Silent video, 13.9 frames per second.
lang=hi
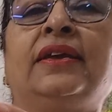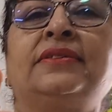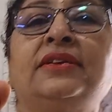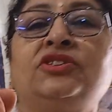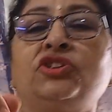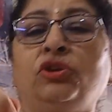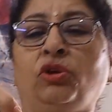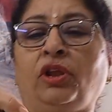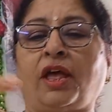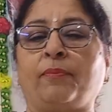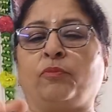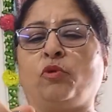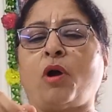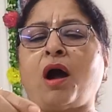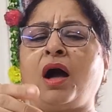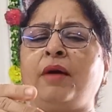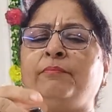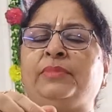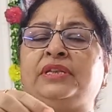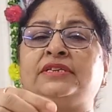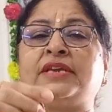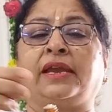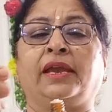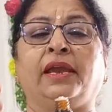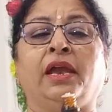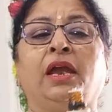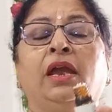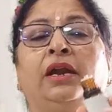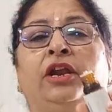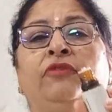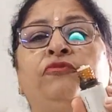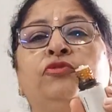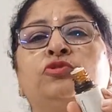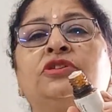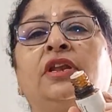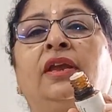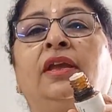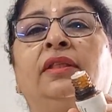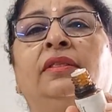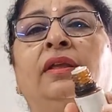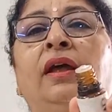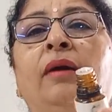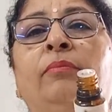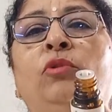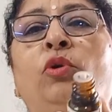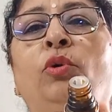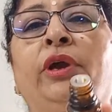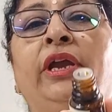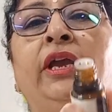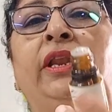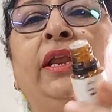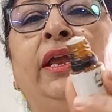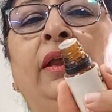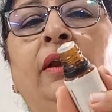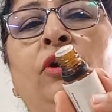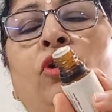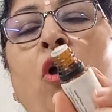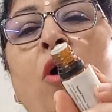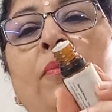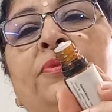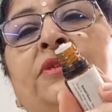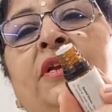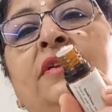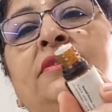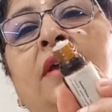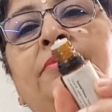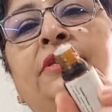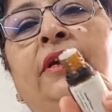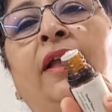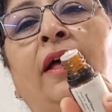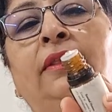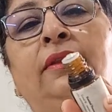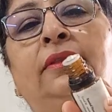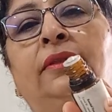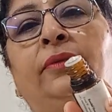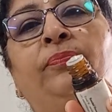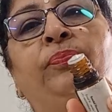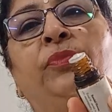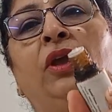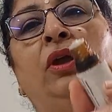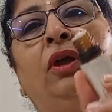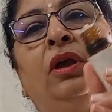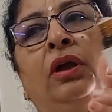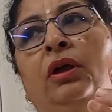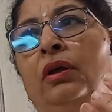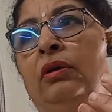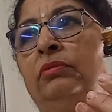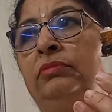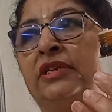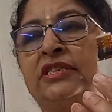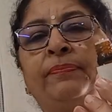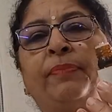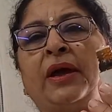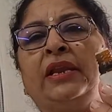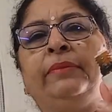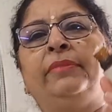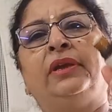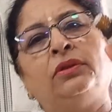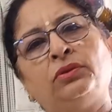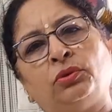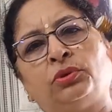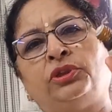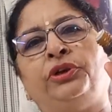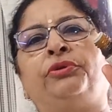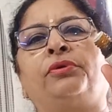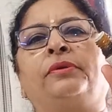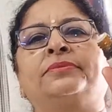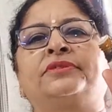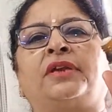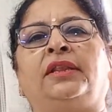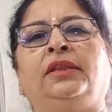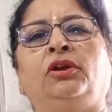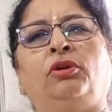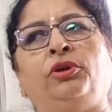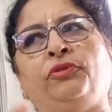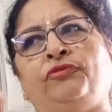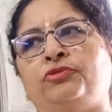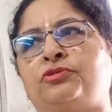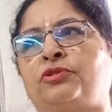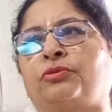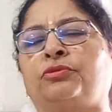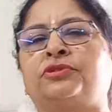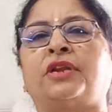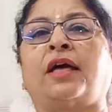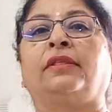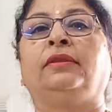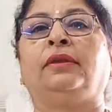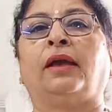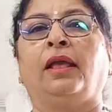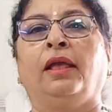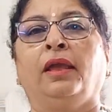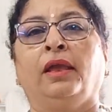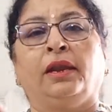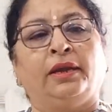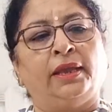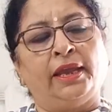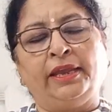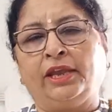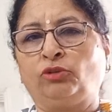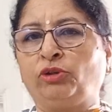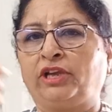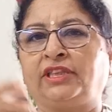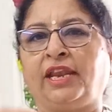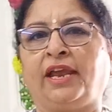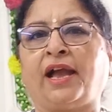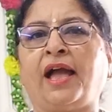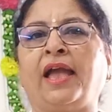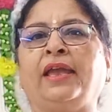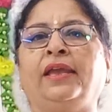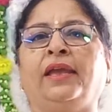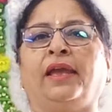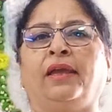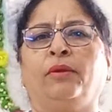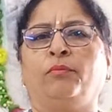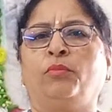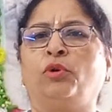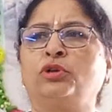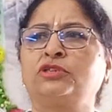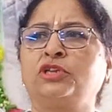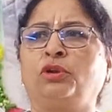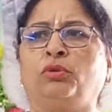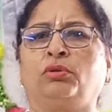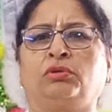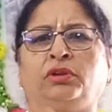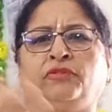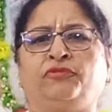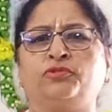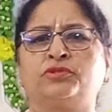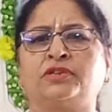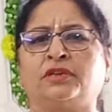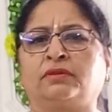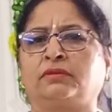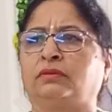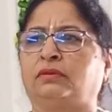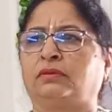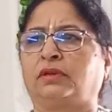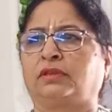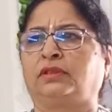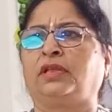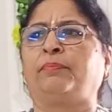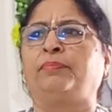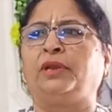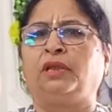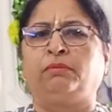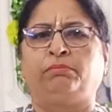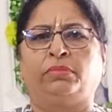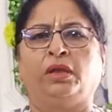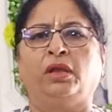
के एसेंशियल ऑयल आपको आम मिल जाएंगे डिफ्यूज़र के अंदर हम लोग इन्हें ड्रॉप्स के हिसाब से डाल देते हैं जैसे पानी में दो तीन ड्रॉप्स डाल दिए और डिफ्यूज़र को चला दिया ठीक है ये तो एक तरीका है ही है बहुत से लोग डिफ्यूज़र रखते हैं अपने